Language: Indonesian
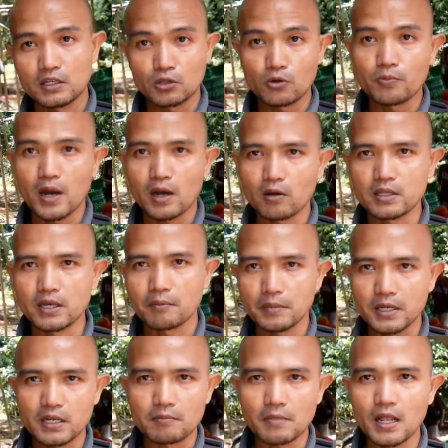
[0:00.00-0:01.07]
10.000 itu bakul ya
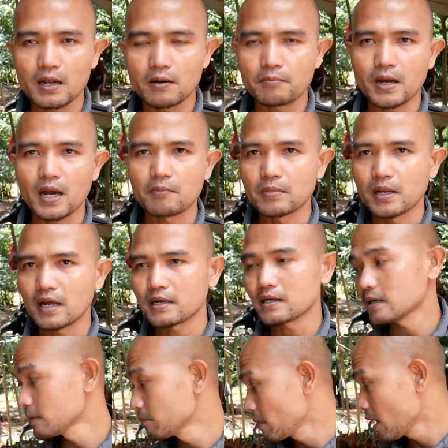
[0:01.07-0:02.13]
minimal pengambilan
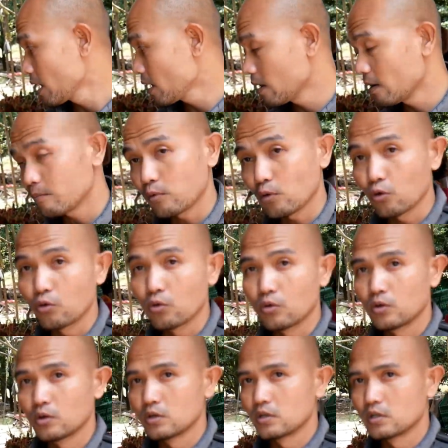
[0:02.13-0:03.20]

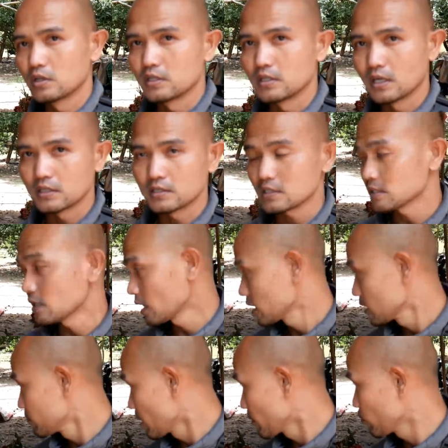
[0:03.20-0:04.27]
50 ya sekitar
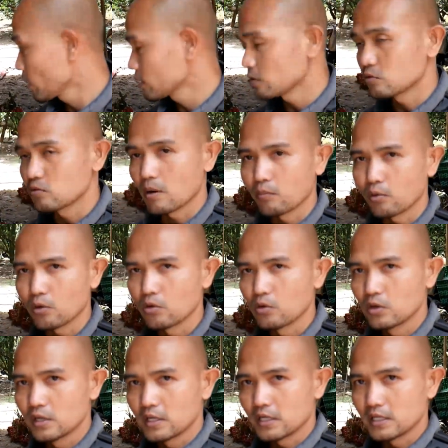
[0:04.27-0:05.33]
50 atau
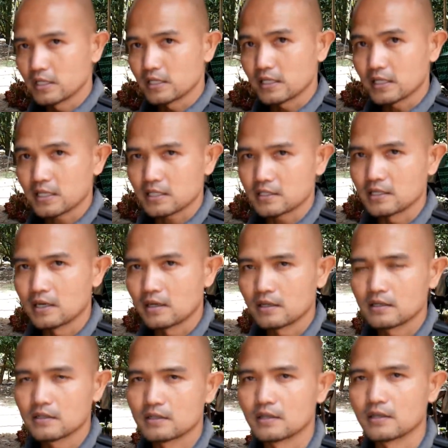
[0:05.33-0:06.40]
20 ikat ya
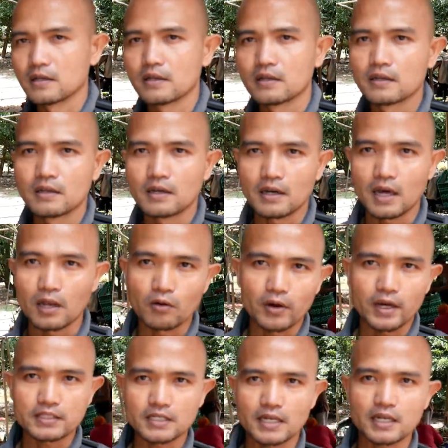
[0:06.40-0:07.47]
kalau
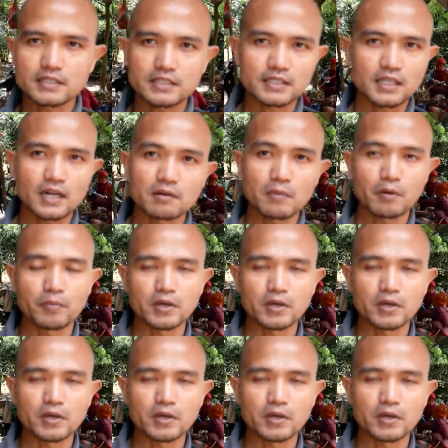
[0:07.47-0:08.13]
eceran sekitar ribu